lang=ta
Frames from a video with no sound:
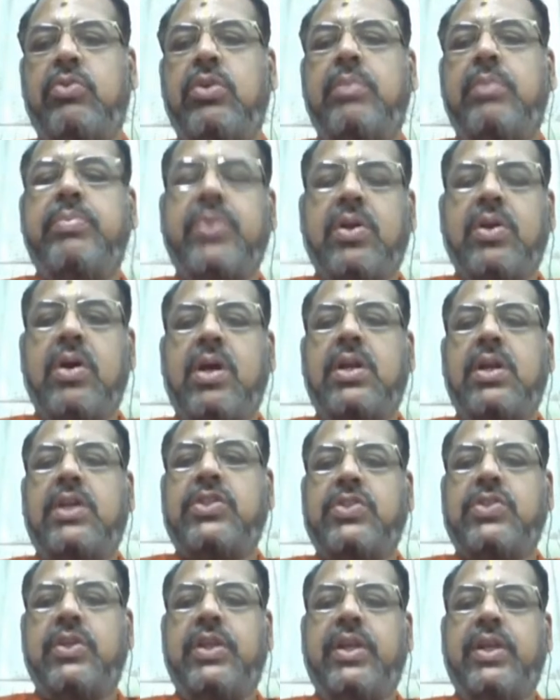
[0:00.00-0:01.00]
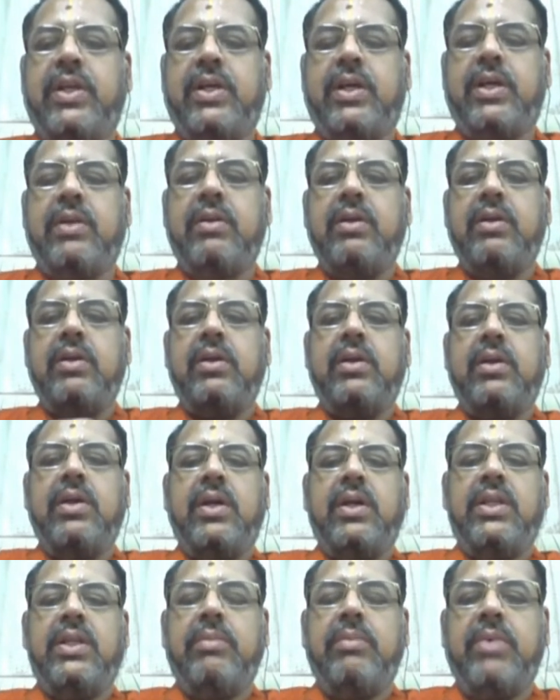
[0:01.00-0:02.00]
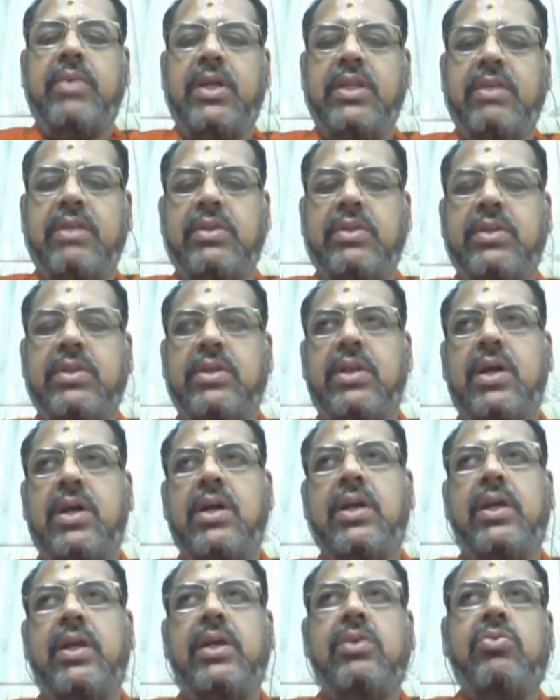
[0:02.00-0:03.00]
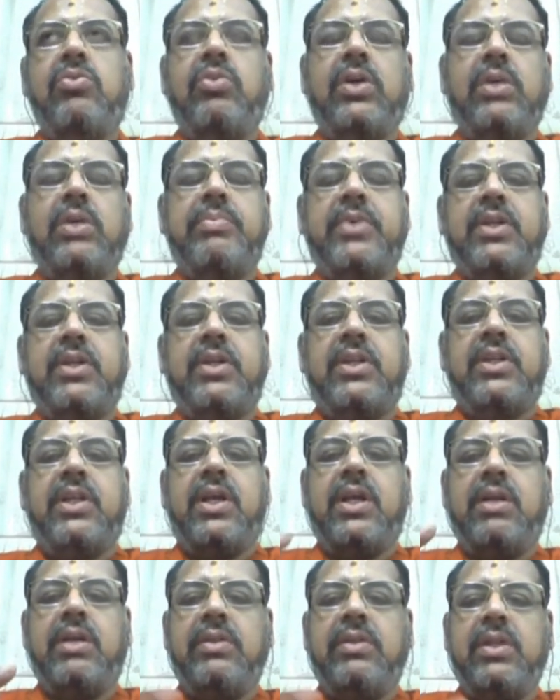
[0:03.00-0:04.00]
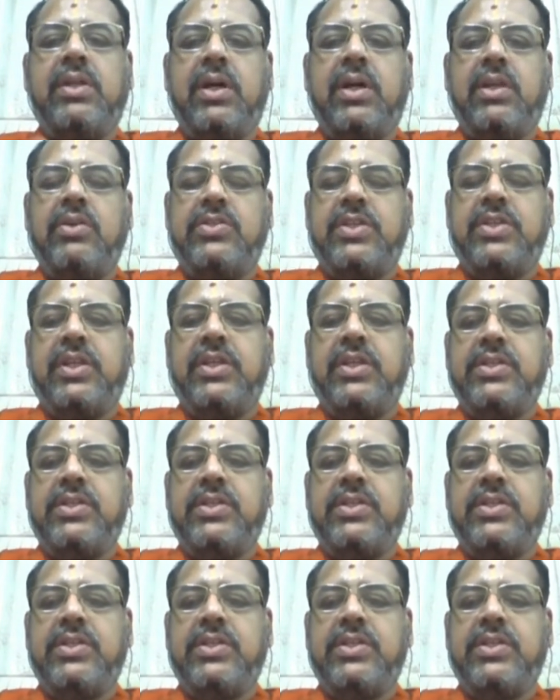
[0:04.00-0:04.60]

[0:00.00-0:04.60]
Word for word: ஒரு ப்ராடா சொல்லியிருக்கார் இந்த மாதிரி வந்து நான் எனக்கு கொடுக்கப்பட்டதை நான் வந்து ஆலோசனை